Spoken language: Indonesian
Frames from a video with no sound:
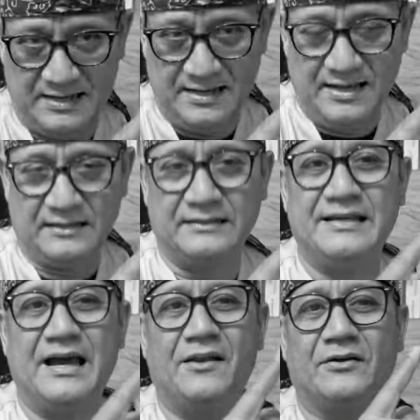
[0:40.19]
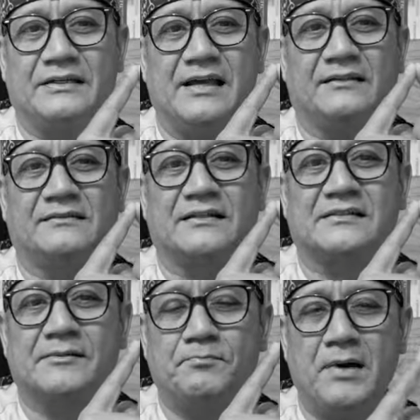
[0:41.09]
Ah, dialog yang
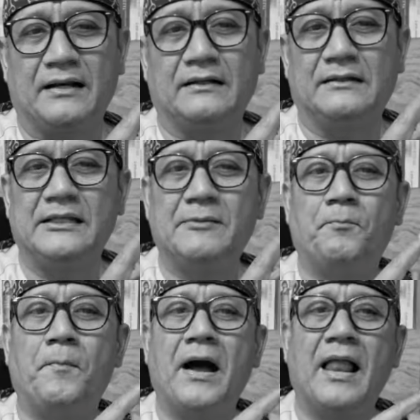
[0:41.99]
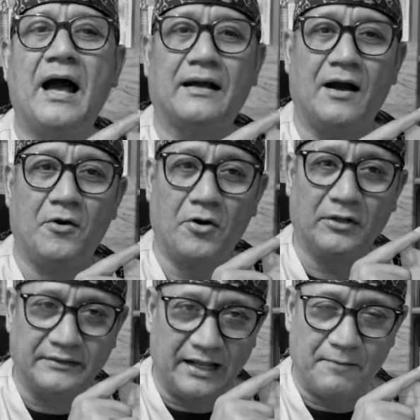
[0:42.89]
tersebar di belakang
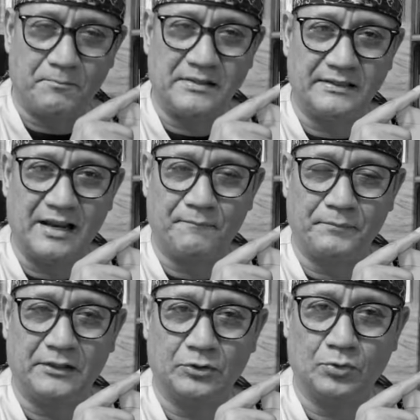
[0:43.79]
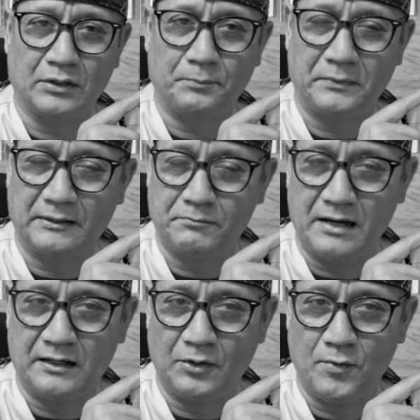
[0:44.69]
hotel menjelang pintu
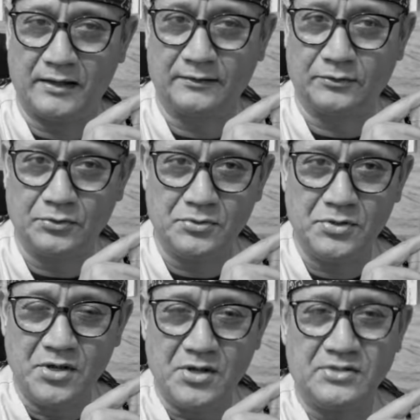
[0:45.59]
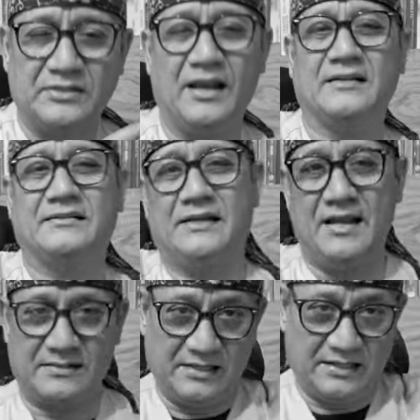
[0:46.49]
gerbang keluar itu,
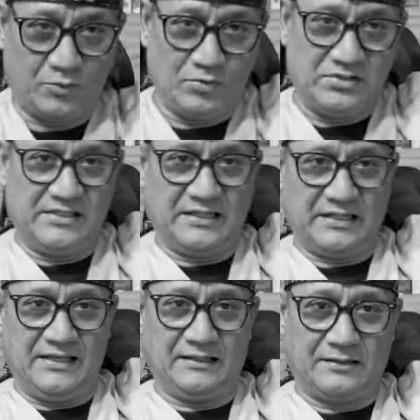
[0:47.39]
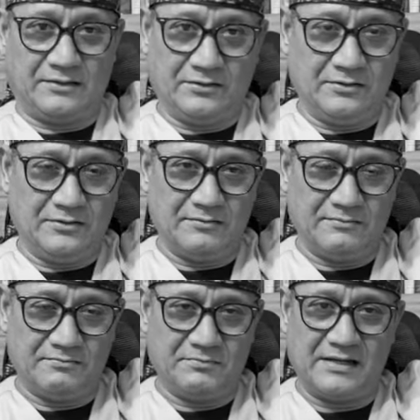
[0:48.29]
jelas-jelas si kuncir itu
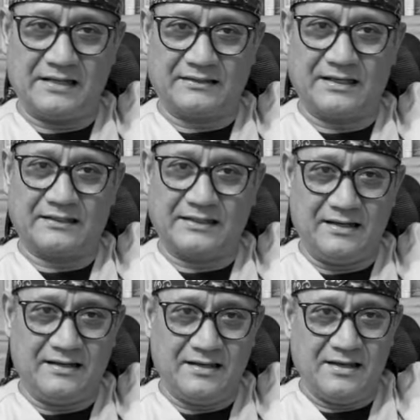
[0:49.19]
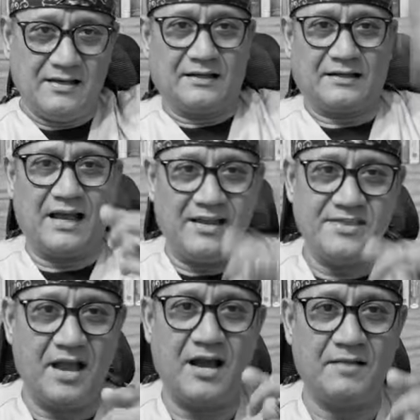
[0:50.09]
mengatakan,
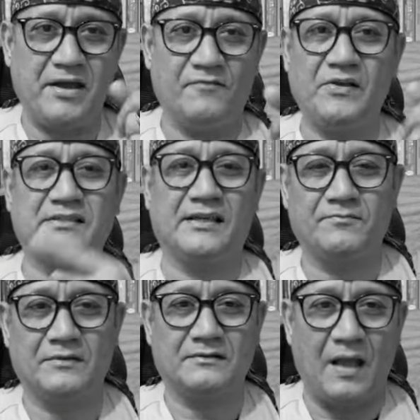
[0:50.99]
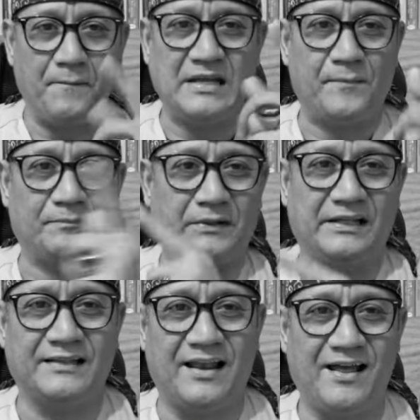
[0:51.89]
kalian jangan main fisik kami dapat
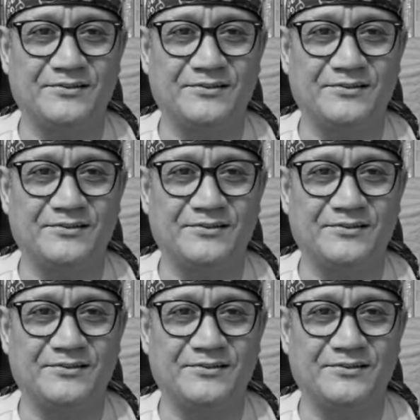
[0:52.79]
perintah